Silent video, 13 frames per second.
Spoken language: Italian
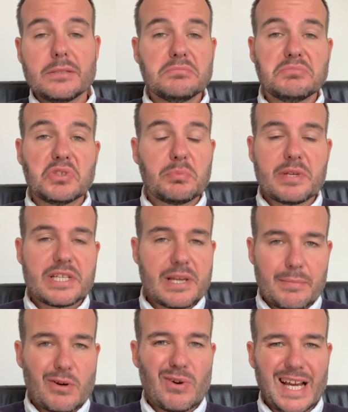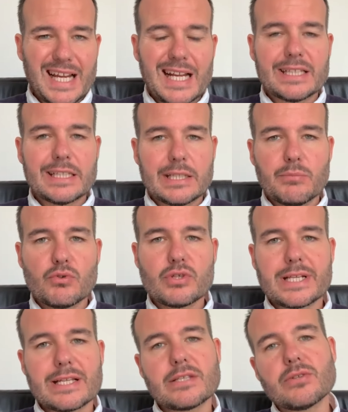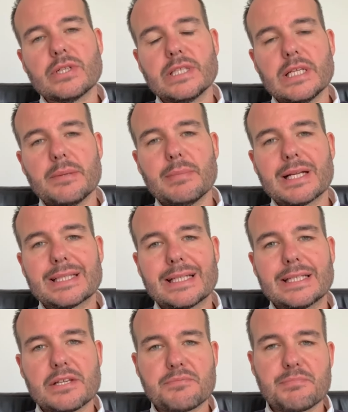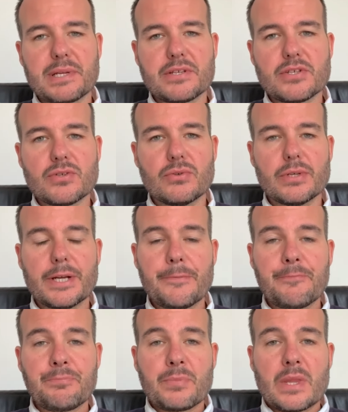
non mi sembra una grande dimostrazione di libertà di espressione